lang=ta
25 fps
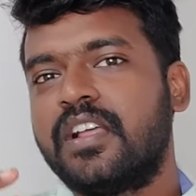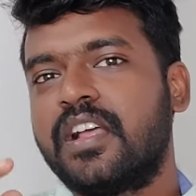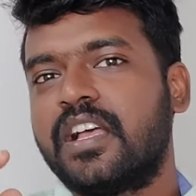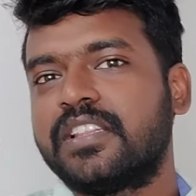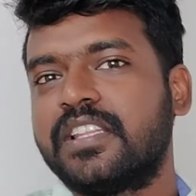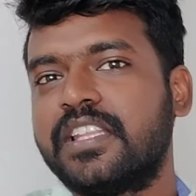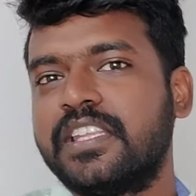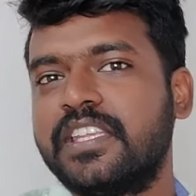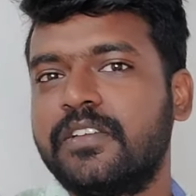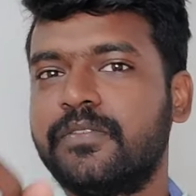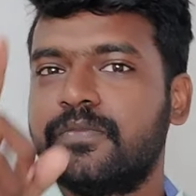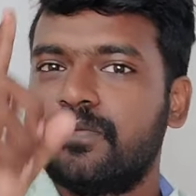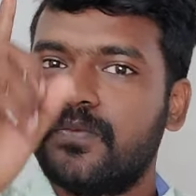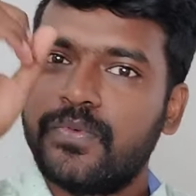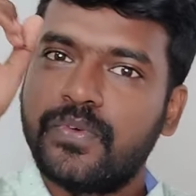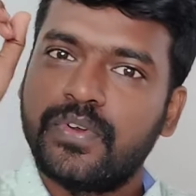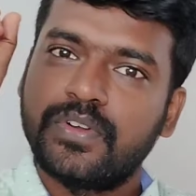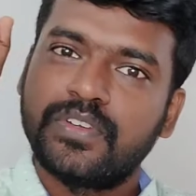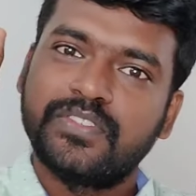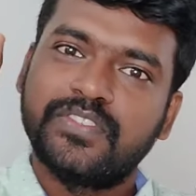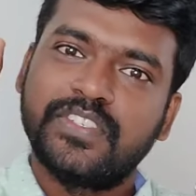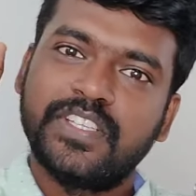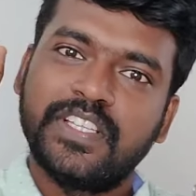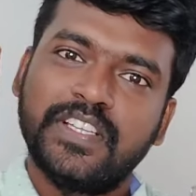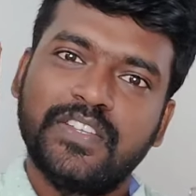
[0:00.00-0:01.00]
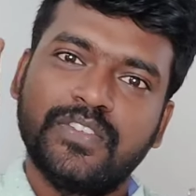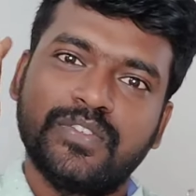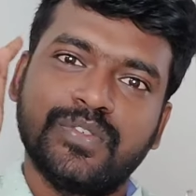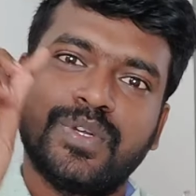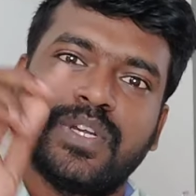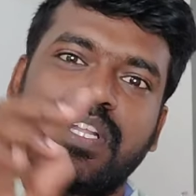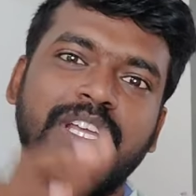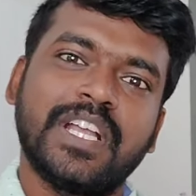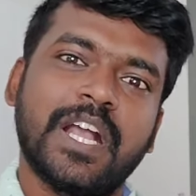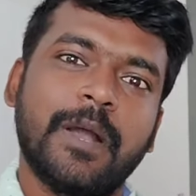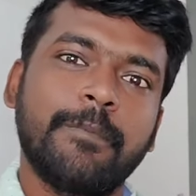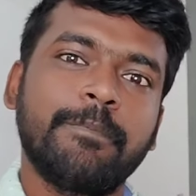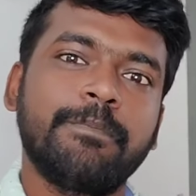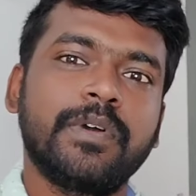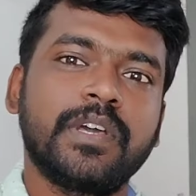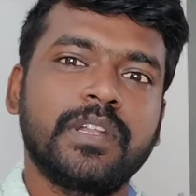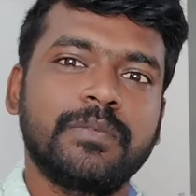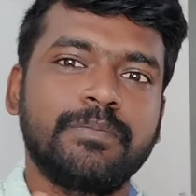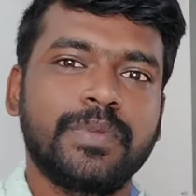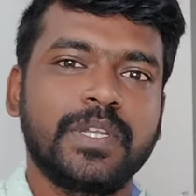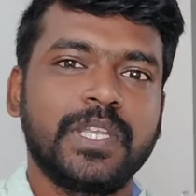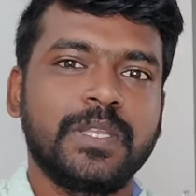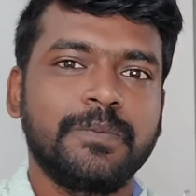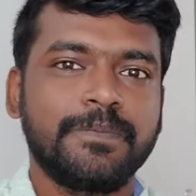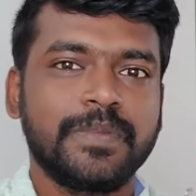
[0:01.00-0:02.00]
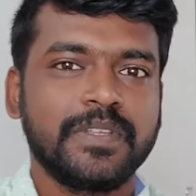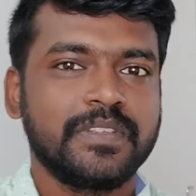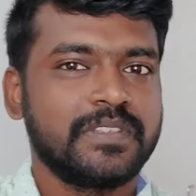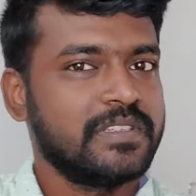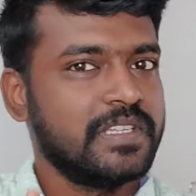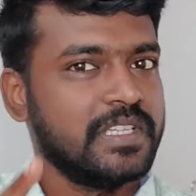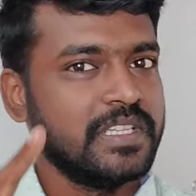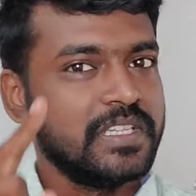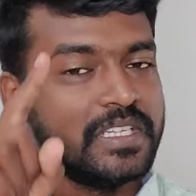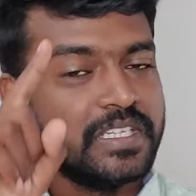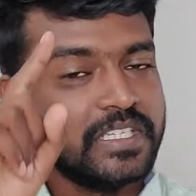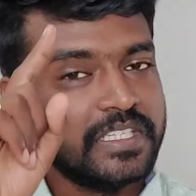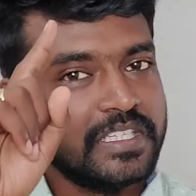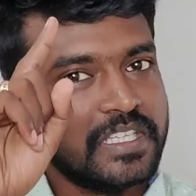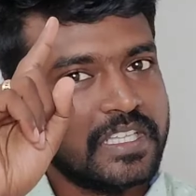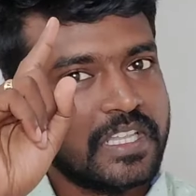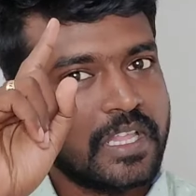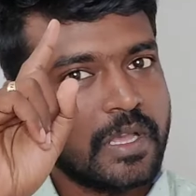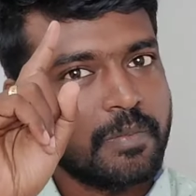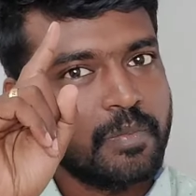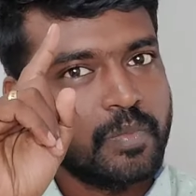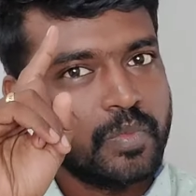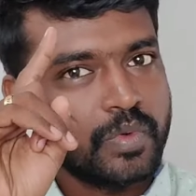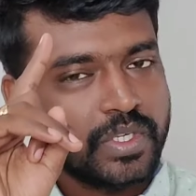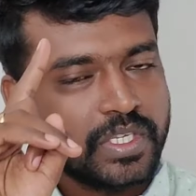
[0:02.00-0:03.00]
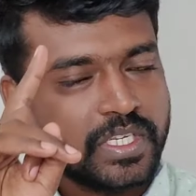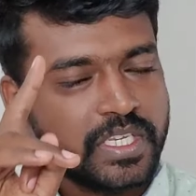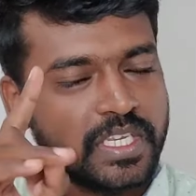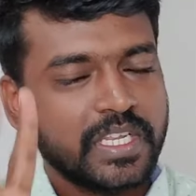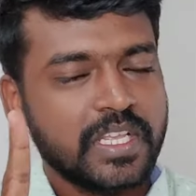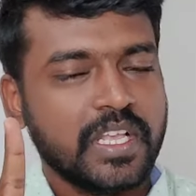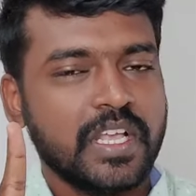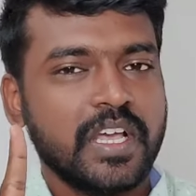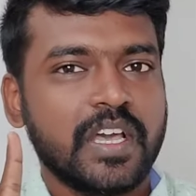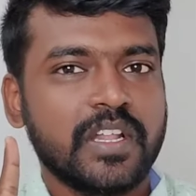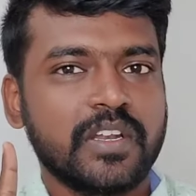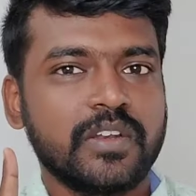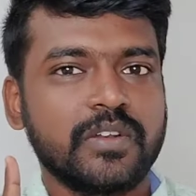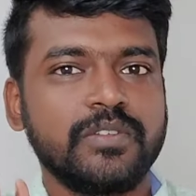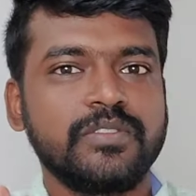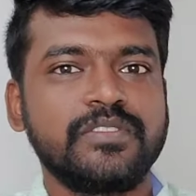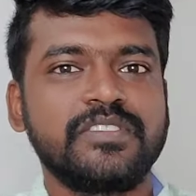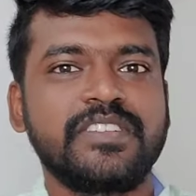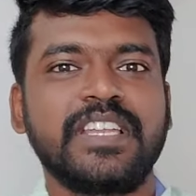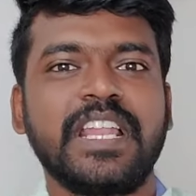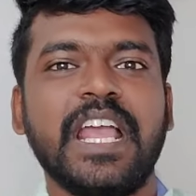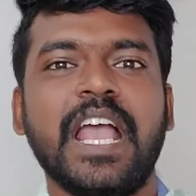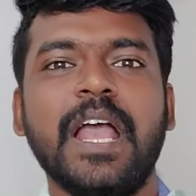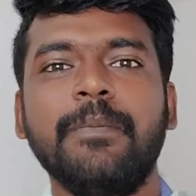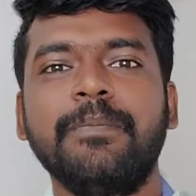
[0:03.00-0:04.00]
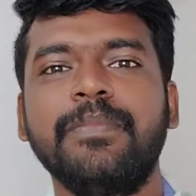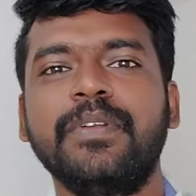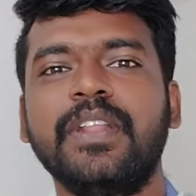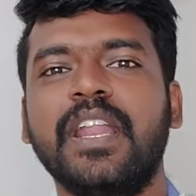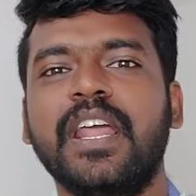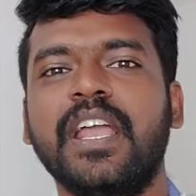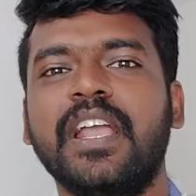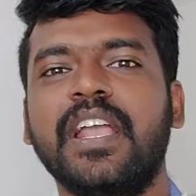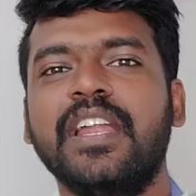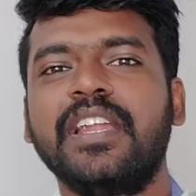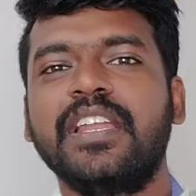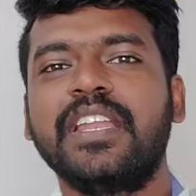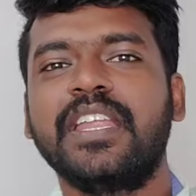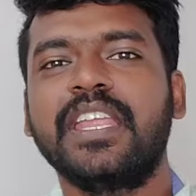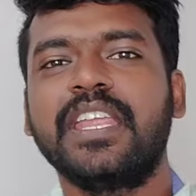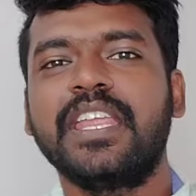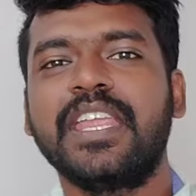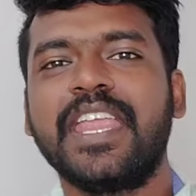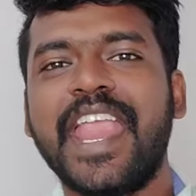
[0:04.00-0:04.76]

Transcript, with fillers: அந்த எஃப் ஒன் சீரீஸோட கம்பேர் பண்ணி பேசுனதுக்கு இதுதான் முக்கிய காரணம் ஸ்னாப் ட்ராகன்